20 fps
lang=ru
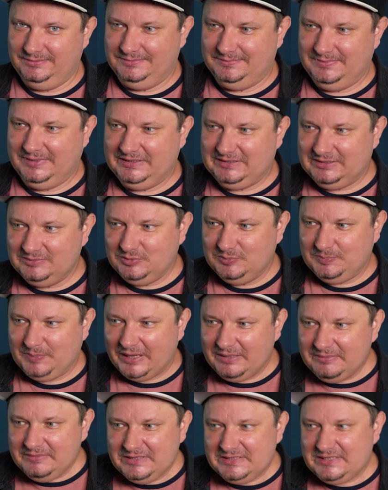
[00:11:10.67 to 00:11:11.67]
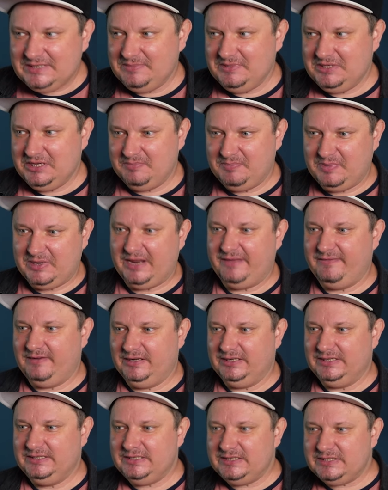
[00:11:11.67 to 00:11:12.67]
Поэтому поймите меня
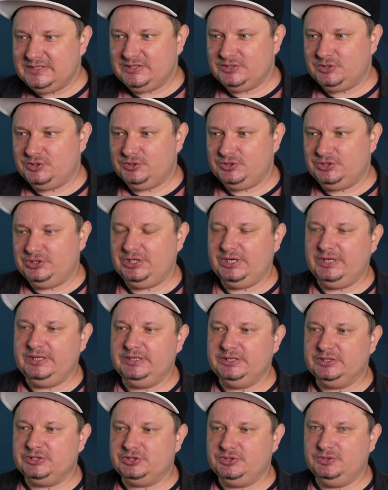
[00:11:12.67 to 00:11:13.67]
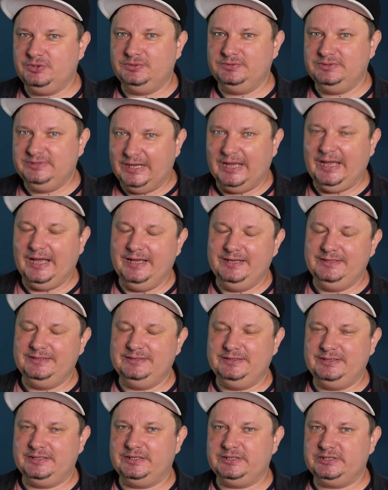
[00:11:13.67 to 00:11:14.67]
правильно, есть ощущение, что да, они
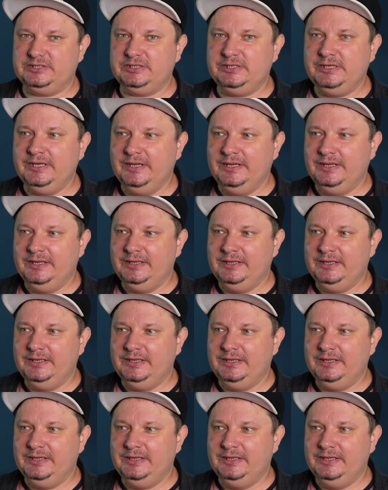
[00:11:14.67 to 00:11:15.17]
хороши,